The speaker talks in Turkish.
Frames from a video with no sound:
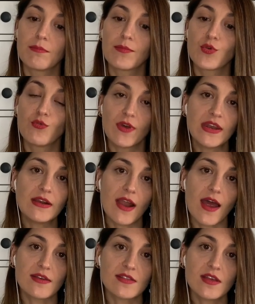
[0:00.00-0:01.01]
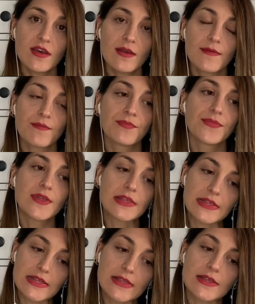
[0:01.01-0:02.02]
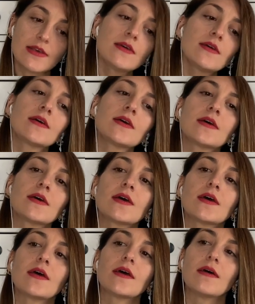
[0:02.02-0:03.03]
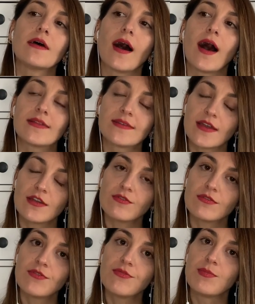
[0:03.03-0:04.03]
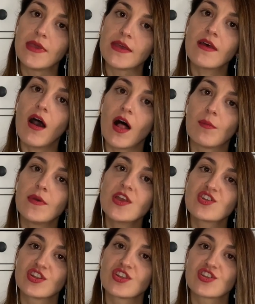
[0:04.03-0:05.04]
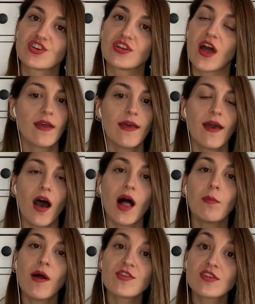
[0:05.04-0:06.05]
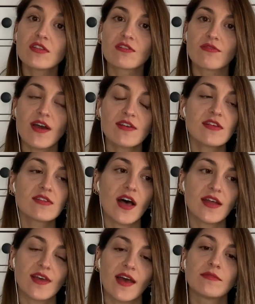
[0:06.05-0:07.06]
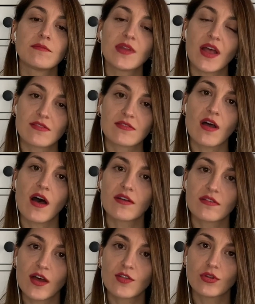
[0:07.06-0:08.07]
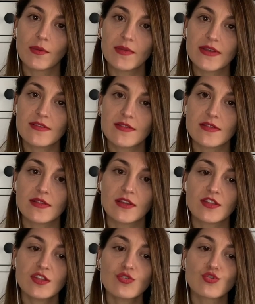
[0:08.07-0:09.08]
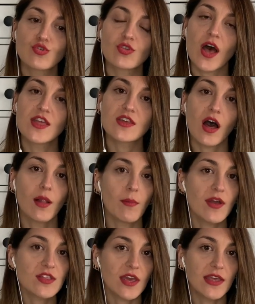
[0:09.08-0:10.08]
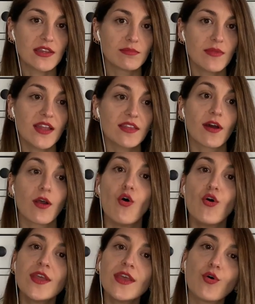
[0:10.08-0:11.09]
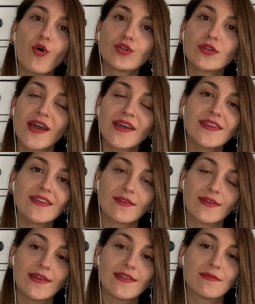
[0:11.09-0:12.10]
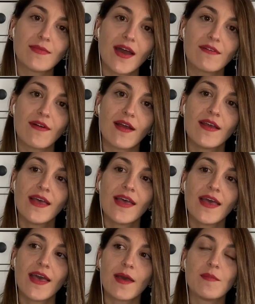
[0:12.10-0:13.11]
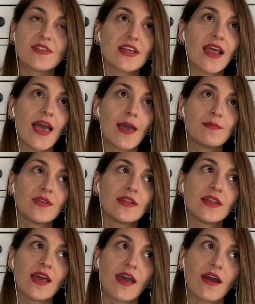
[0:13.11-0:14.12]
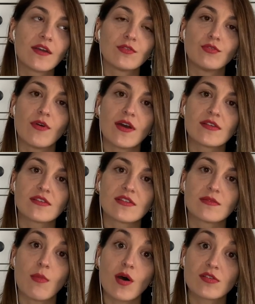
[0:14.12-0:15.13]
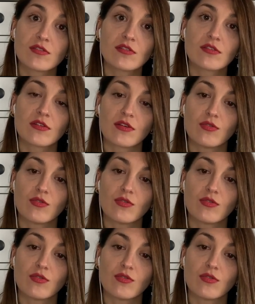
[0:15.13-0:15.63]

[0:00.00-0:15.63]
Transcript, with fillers: güvenirlerse sizi alternatif bir yere almaya çalışırlar. Almancanız varsa zaten biraz daha rahat olabilir sizin için. Çünkü sadece Almanca eğitimler de var. Örneğin online eğitimler var. Mesela Emden Leer Üniversitesi master